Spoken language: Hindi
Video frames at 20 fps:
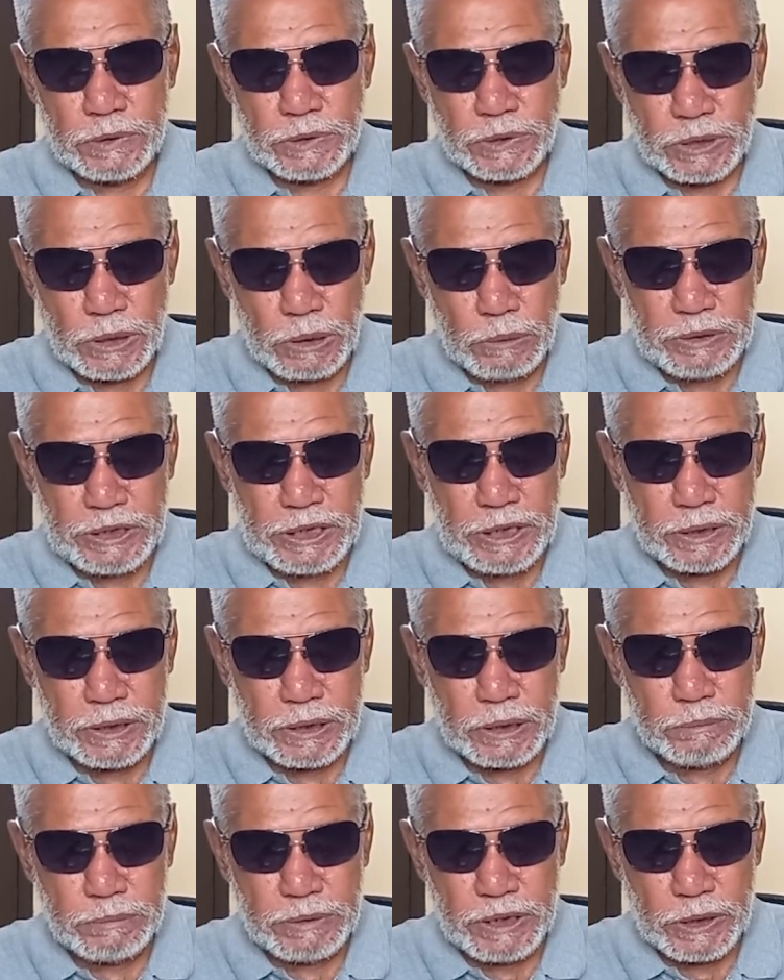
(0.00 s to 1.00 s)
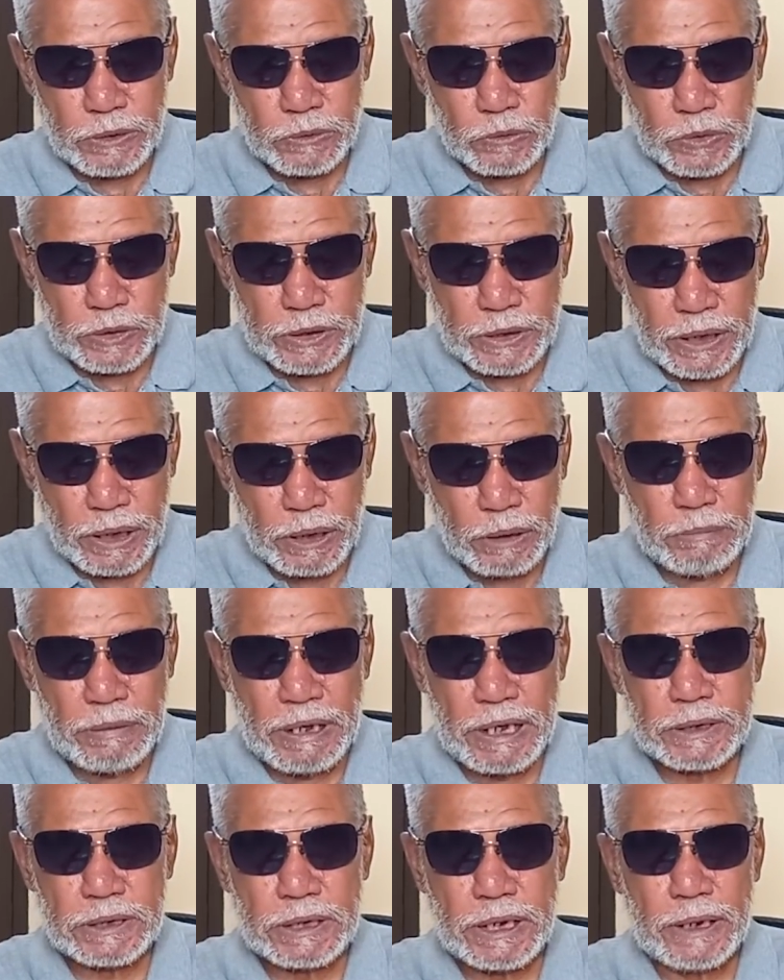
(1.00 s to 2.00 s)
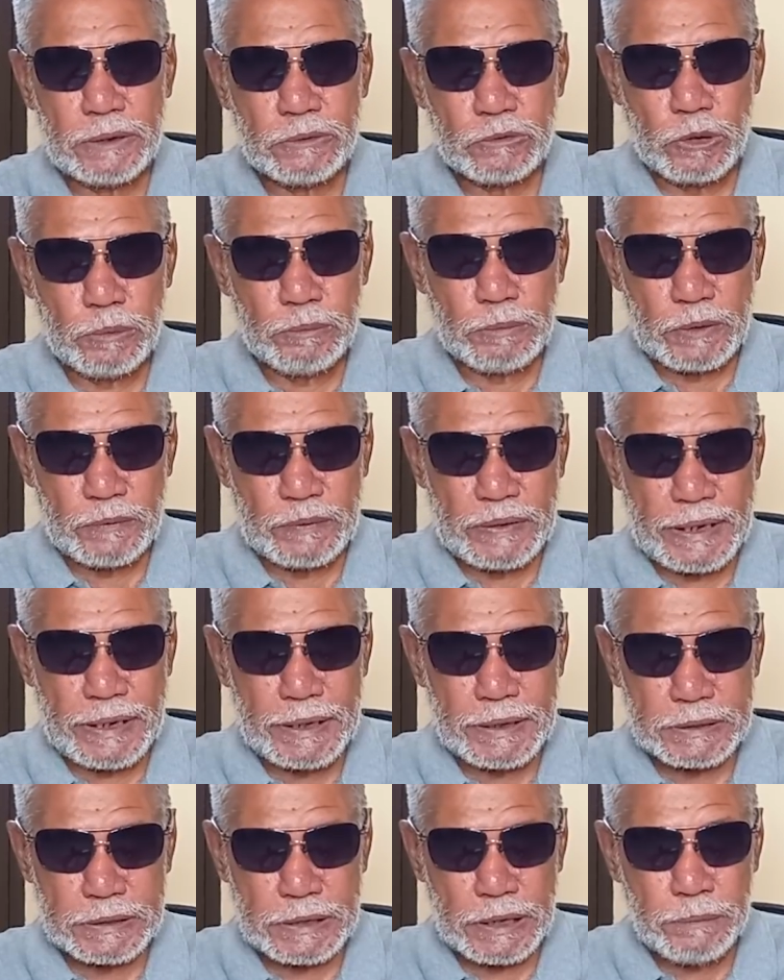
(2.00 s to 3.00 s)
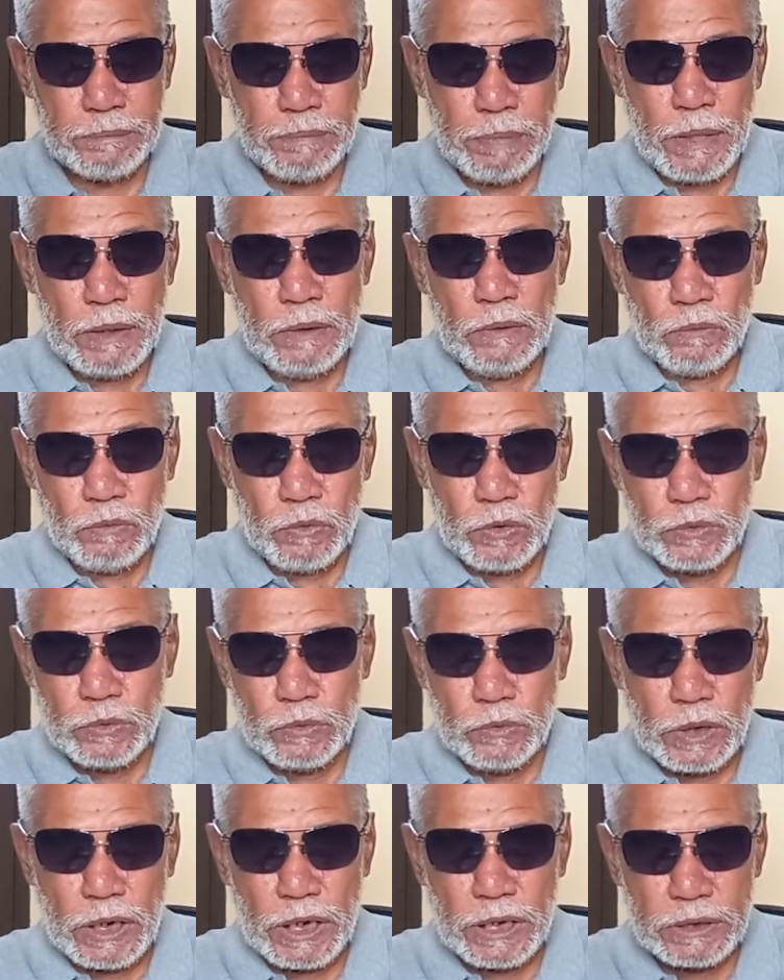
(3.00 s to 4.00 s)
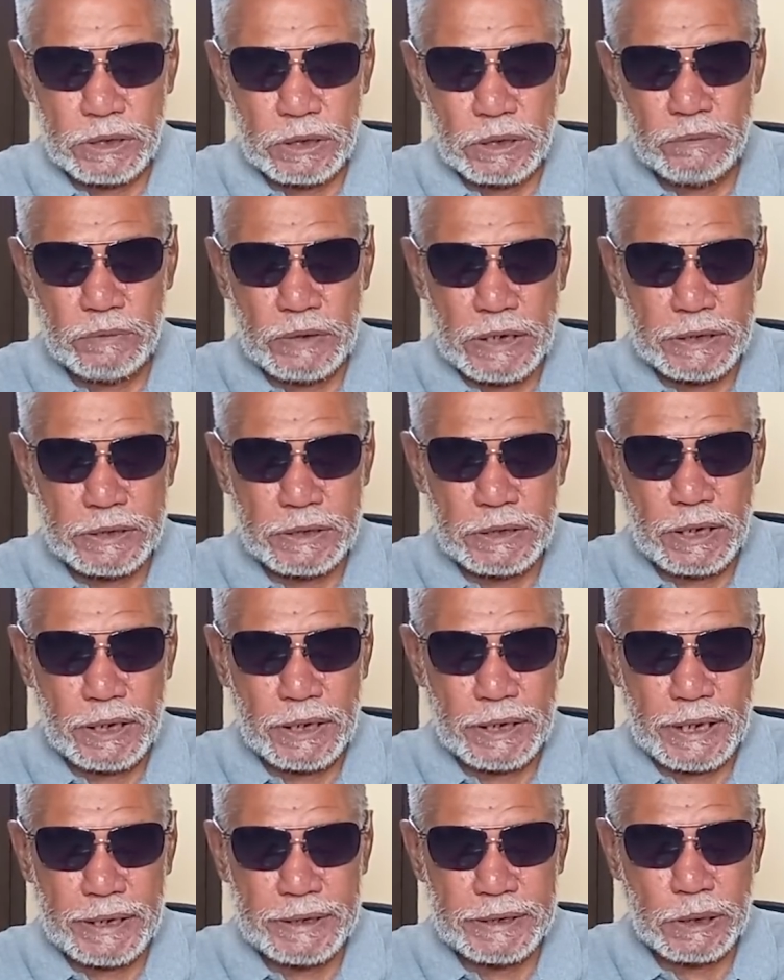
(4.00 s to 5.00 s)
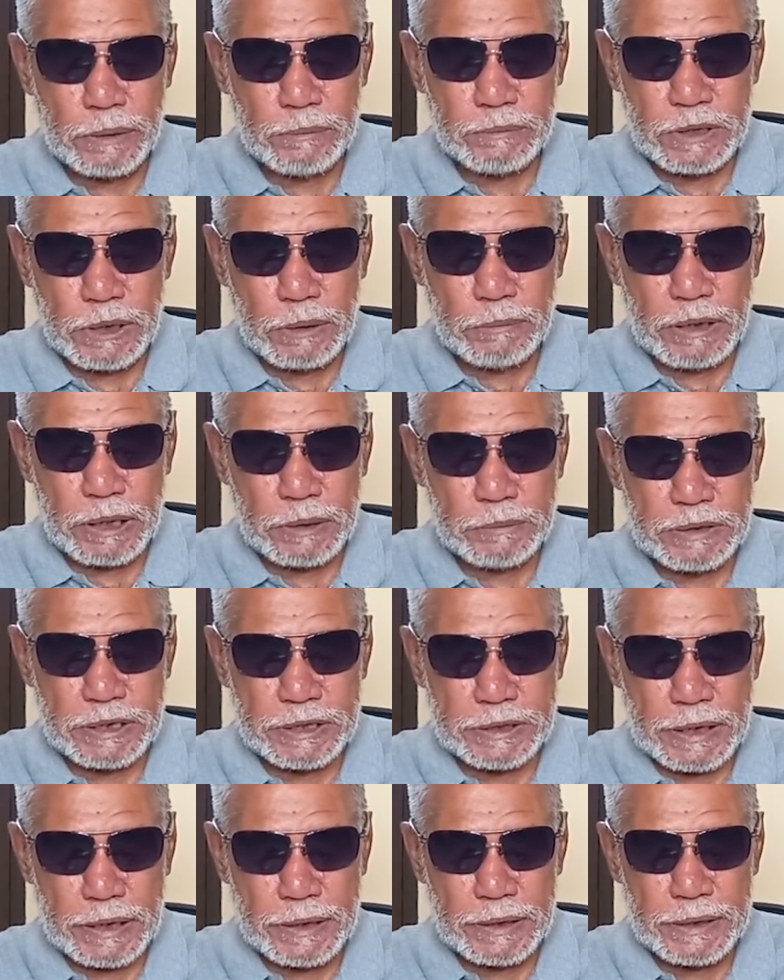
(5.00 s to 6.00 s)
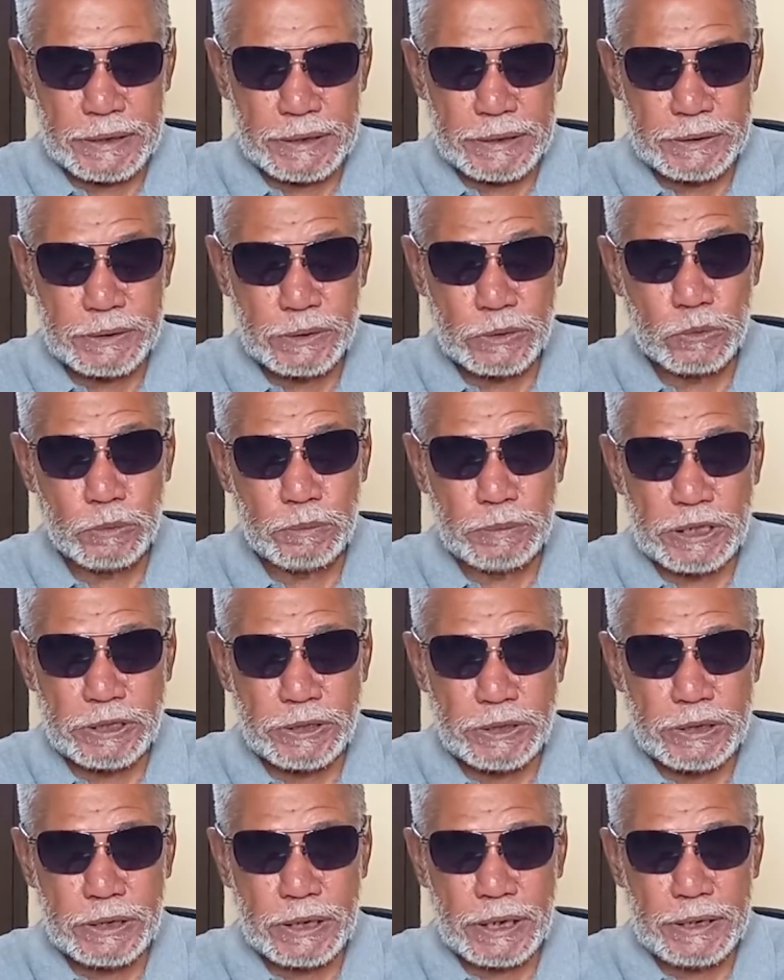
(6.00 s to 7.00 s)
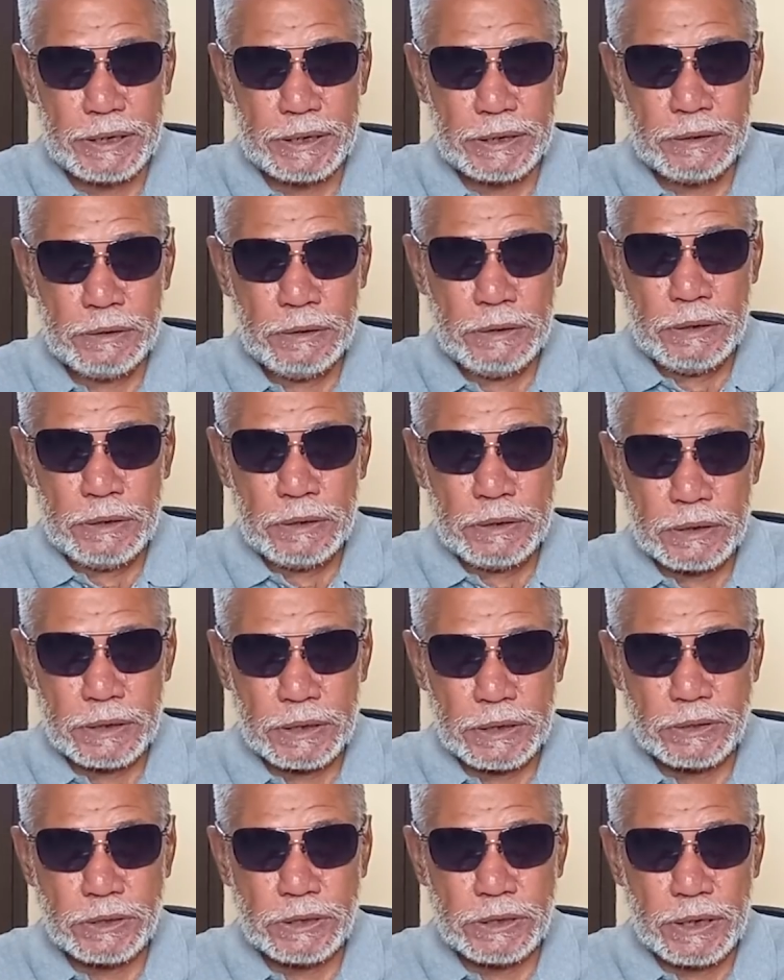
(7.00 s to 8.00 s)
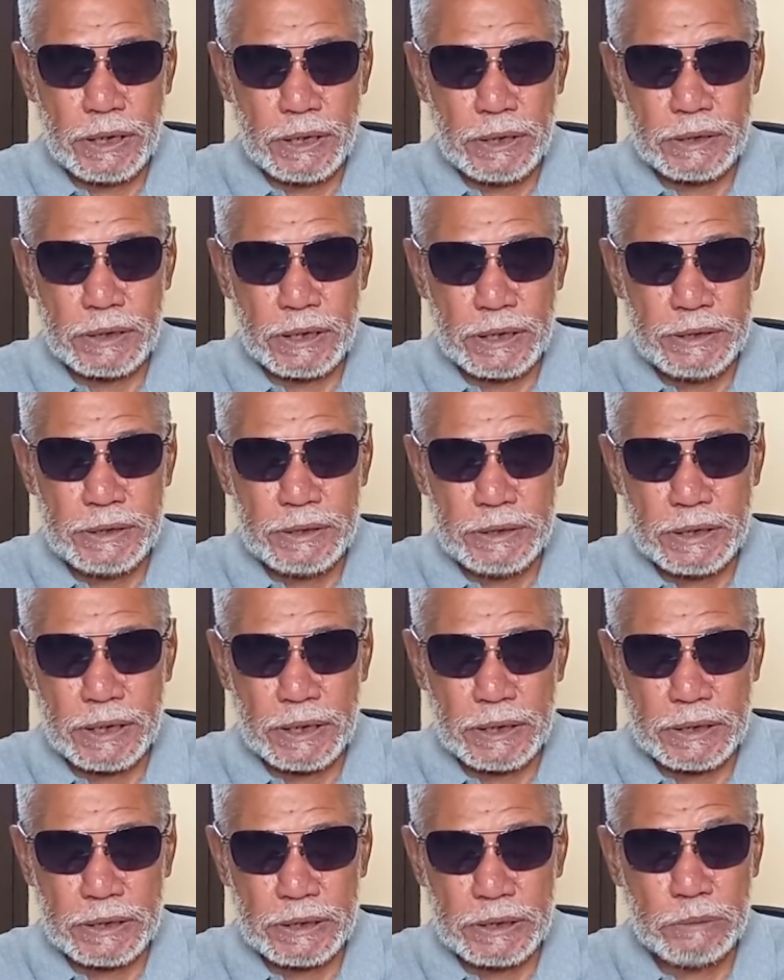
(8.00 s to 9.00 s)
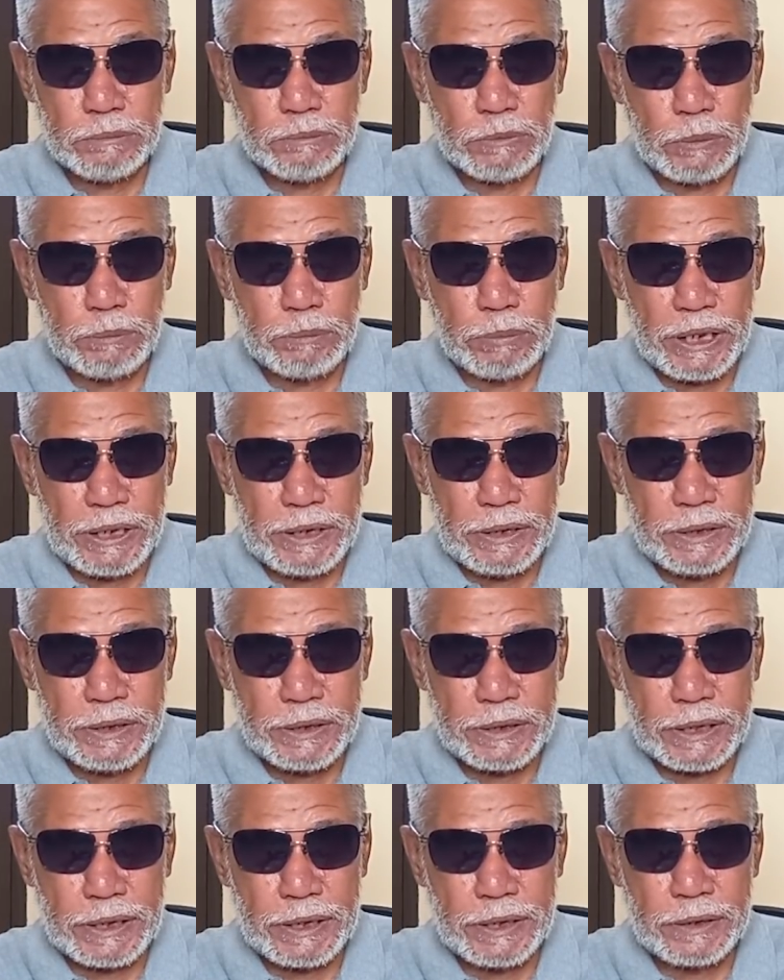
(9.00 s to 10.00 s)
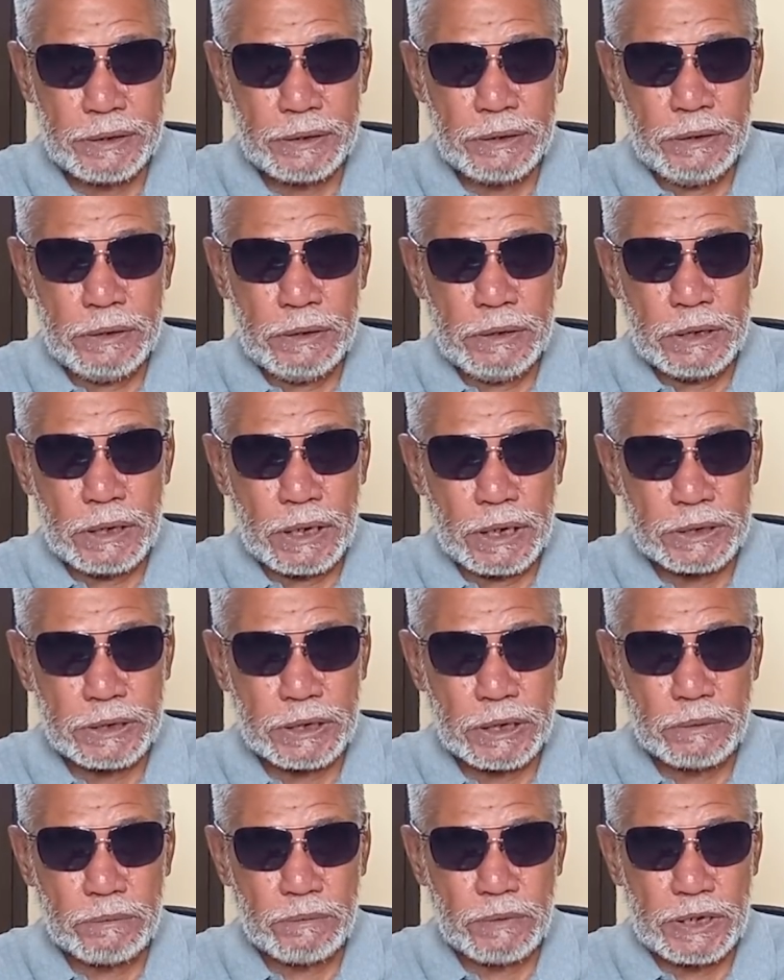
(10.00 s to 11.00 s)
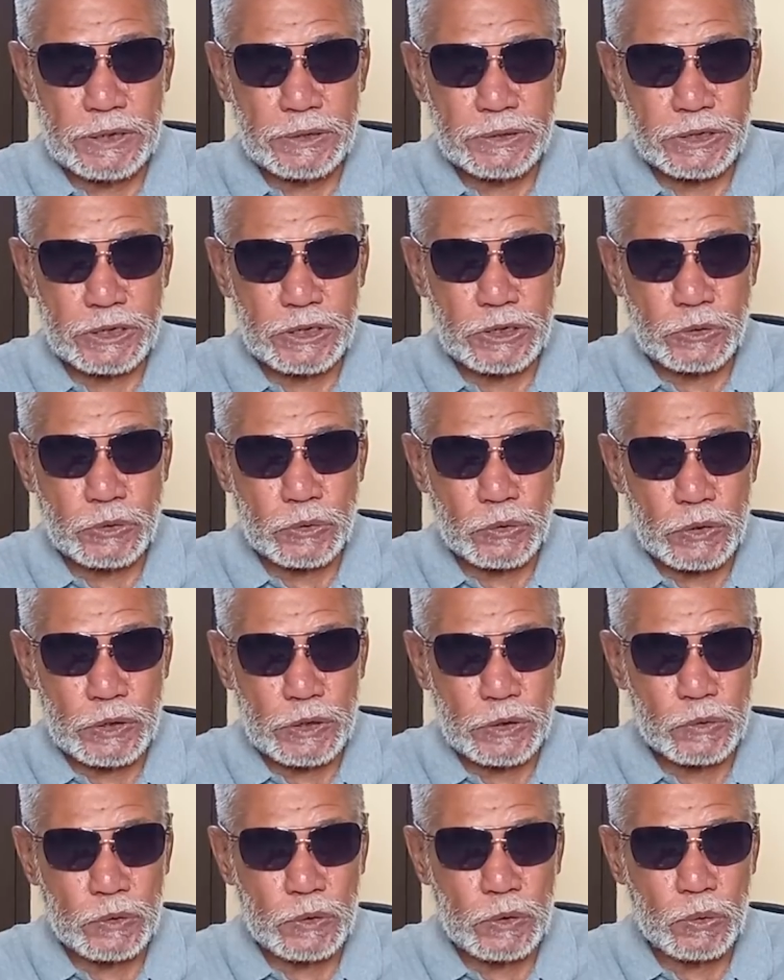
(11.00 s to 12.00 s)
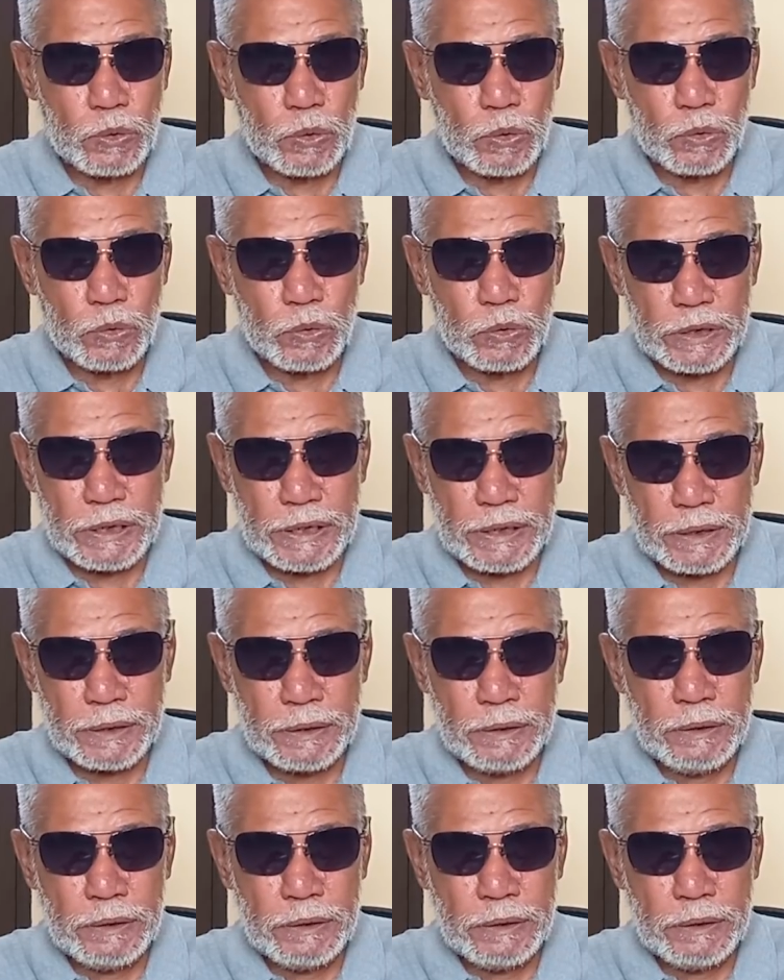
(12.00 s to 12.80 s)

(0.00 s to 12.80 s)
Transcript: शबीर के बहन हुई रहमान खान को मरवाया था वो जो अंडरवर्ल्ड की लड़ाई अहमदाबाद में चल रही थी वो बेसिकली किसी ना कहीं ना कहीं मुंबई के अंडरवर्ल्ड से जुड़े हुए लोगों के